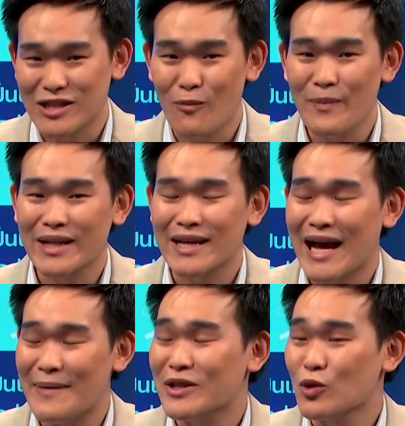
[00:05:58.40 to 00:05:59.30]
อาจจะต้องเป็
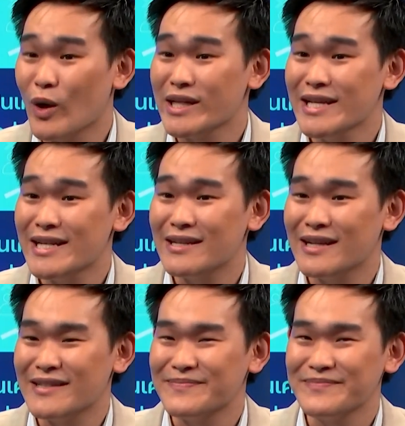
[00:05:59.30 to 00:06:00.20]
นกลายเป็นตัวที่
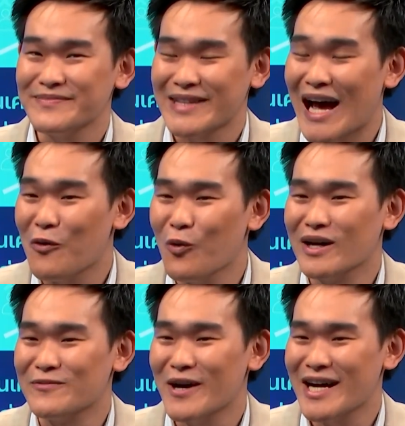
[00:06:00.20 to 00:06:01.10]
น่า
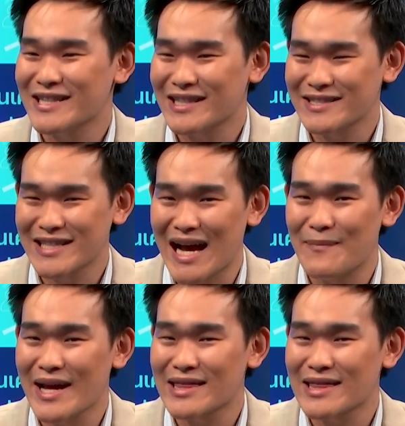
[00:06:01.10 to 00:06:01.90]
ห่วงว่าจะ